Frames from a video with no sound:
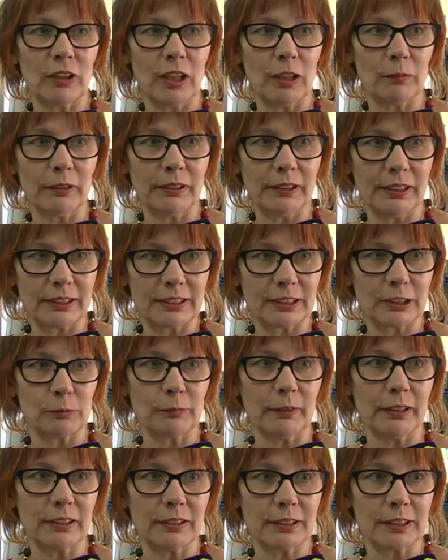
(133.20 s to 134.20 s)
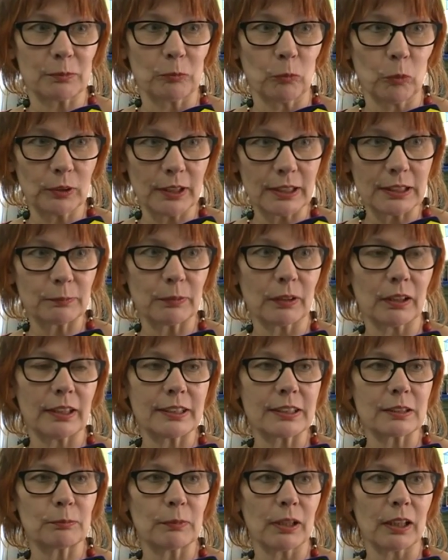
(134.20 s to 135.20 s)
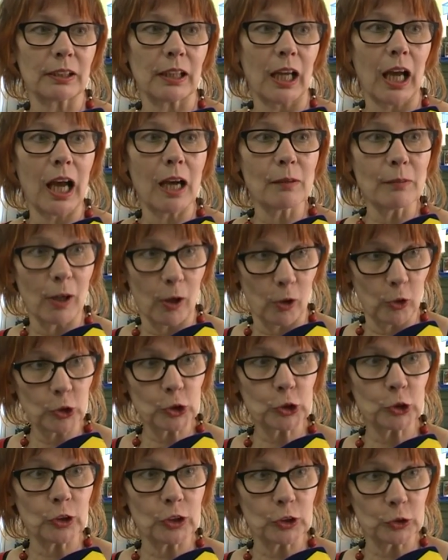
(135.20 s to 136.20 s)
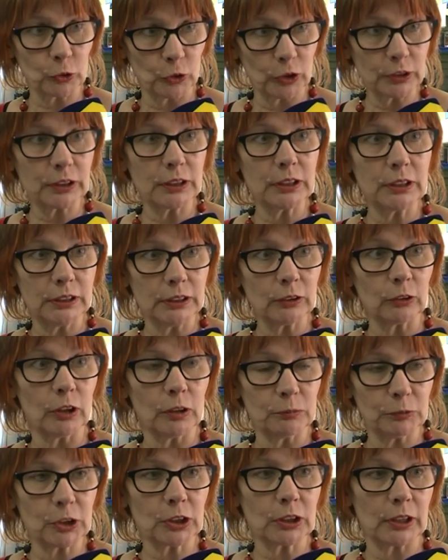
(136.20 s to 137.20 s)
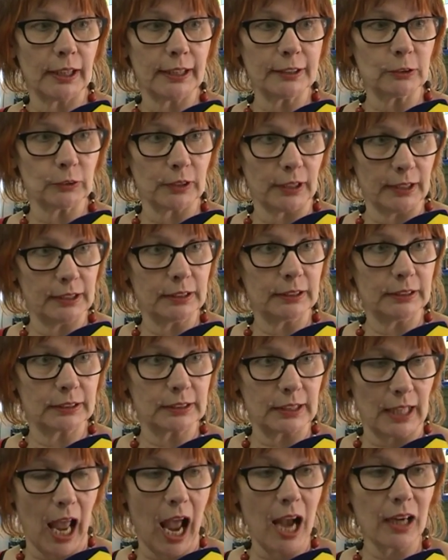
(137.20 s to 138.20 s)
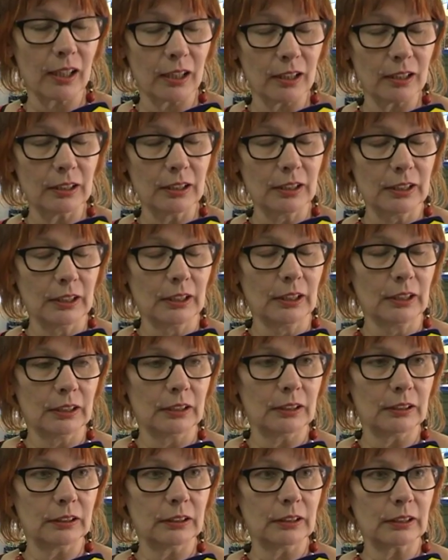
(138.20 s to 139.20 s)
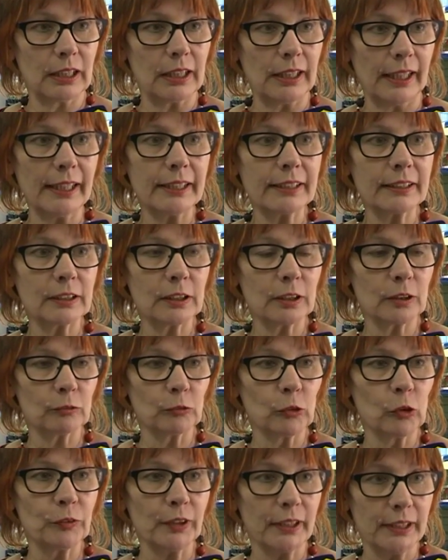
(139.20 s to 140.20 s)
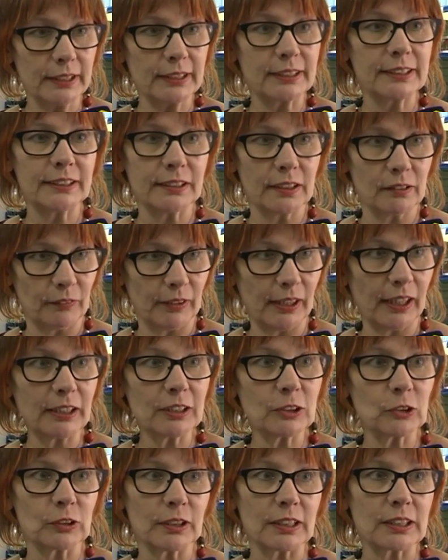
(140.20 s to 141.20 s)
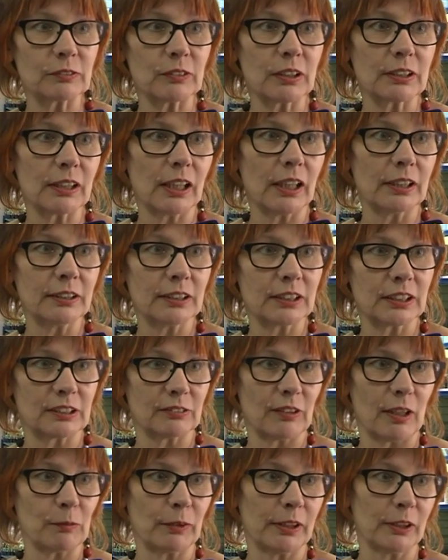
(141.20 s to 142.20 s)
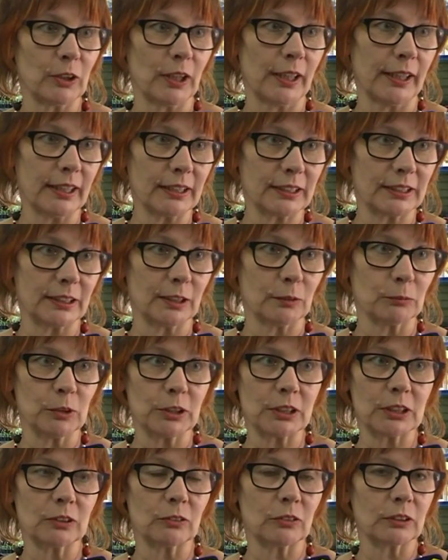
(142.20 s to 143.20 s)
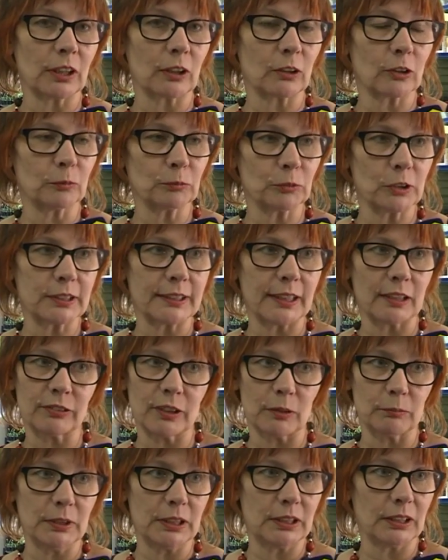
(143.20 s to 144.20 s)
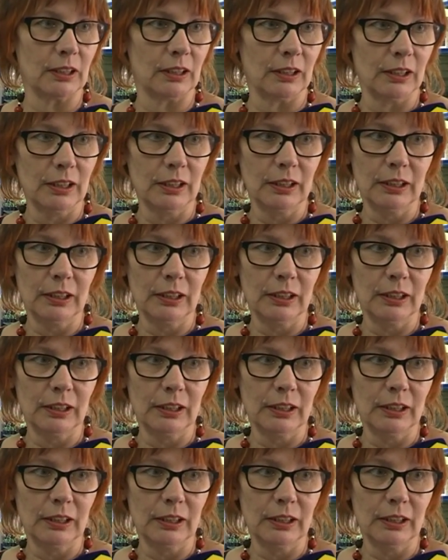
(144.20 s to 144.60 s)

wir aber jetzt zum Ende des Monats bereits machen, aber auch schon dort in die Räumlichkeit oder in das Lagergelände, äh, wo wir hinziehen werden, sodass wir da nicht zweimal hin und her ziehen müssen. Und da kommt uns der Vermieter,